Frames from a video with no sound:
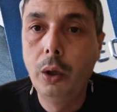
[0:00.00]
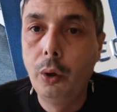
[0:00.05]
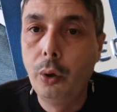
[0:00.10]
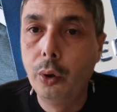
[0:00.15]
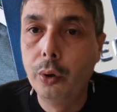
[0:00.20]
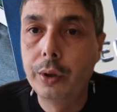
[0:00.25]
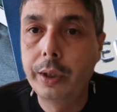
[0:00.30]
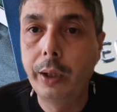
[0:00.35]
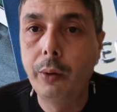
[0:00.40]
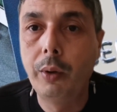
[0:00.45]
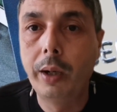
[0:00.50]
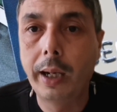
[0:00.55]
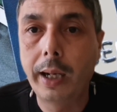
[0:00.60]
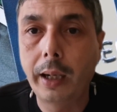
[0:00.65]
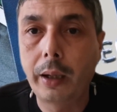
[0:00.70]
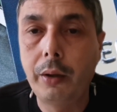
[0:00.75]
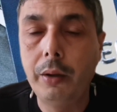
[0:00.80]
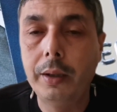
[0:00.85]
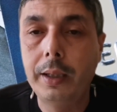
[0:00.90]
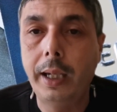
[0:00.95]
روسي ولا
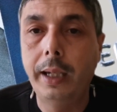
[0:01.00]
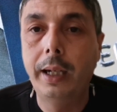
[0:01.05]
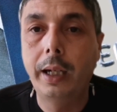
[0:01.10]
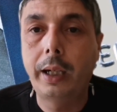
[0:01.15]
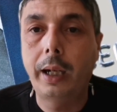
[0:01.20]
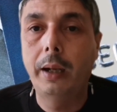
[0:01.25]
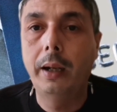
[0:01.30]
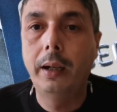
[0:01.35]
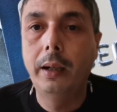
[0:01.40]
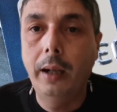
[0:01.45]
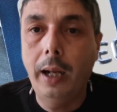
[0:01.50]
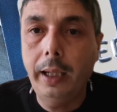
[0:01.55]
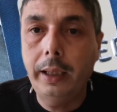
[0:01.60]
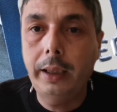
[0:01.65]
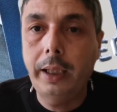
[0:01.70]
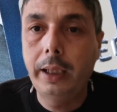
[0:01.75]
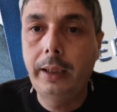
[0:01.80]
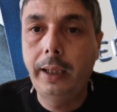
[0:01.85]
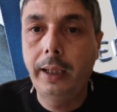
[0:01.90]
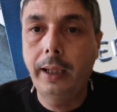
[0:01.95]
لاكوزي انك
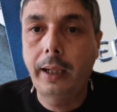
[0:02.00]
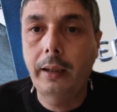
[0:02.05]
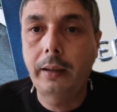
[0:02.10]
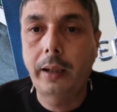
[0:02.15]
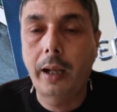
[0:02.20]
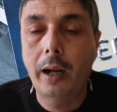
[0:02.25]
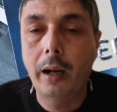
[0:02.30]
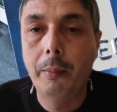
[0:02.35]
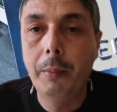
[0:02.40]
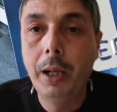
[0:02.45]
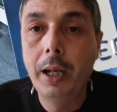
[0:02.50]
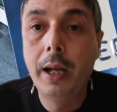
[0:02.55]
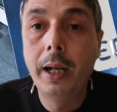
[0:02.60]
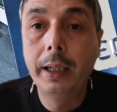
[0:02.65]
حطيتي ذاك الطلب